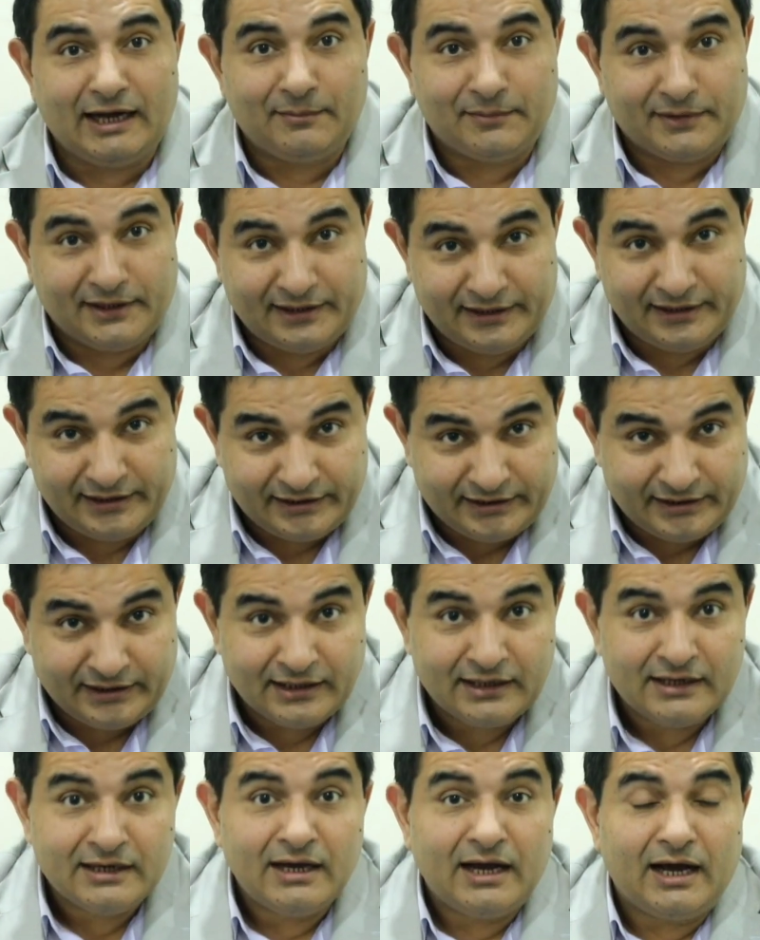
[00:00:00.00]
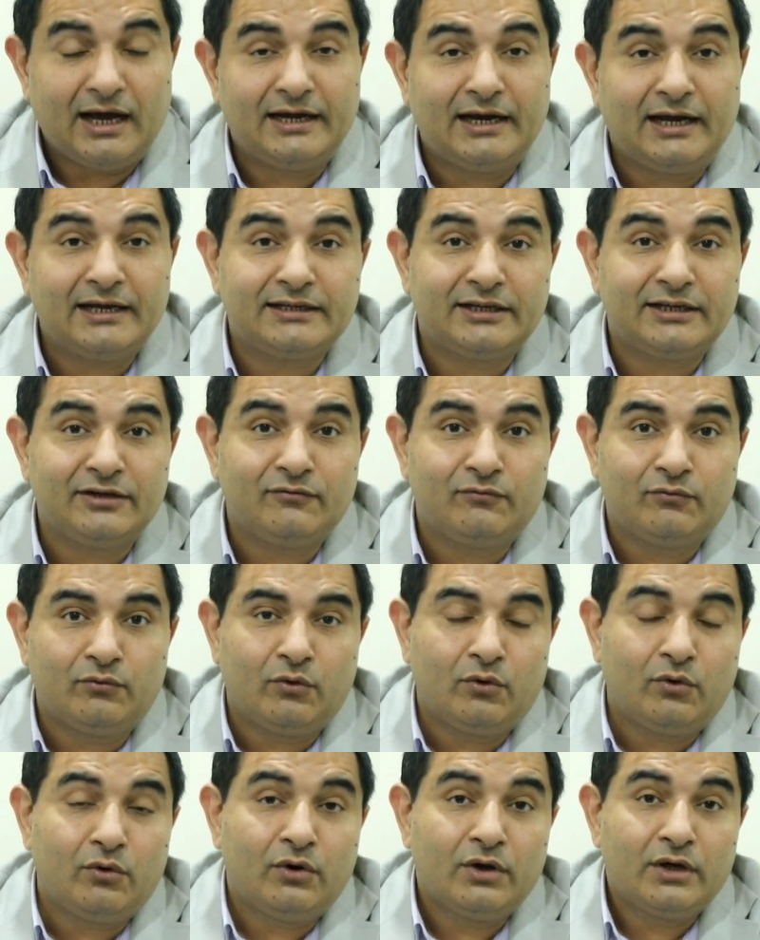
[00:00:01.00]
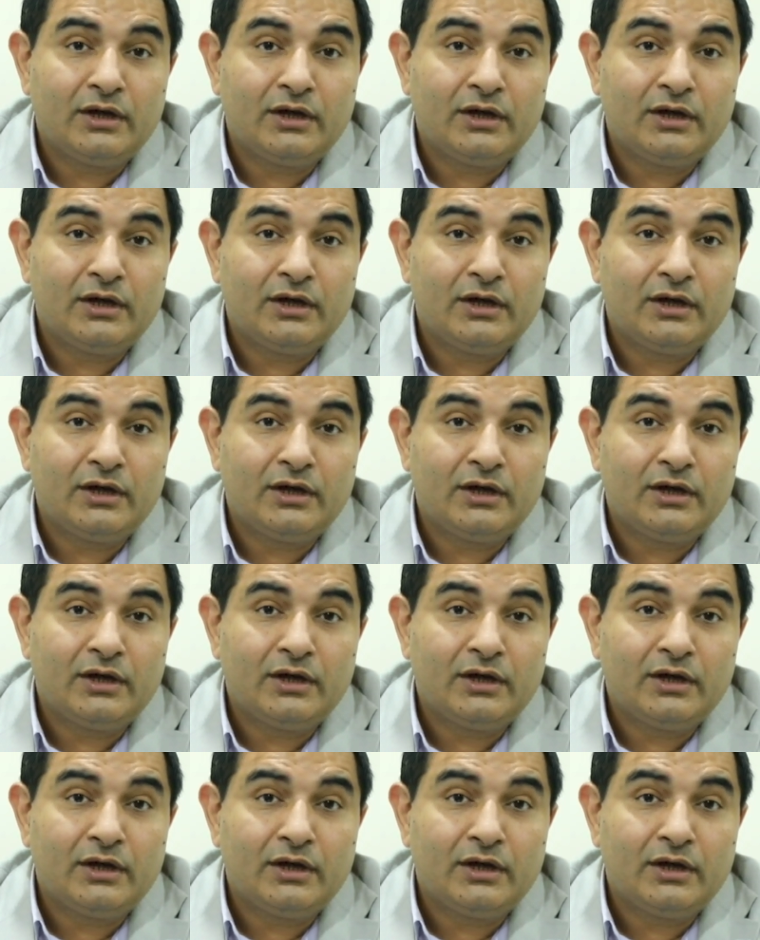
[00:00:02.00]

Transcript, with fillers: काम कर लेंगे हालांकि वो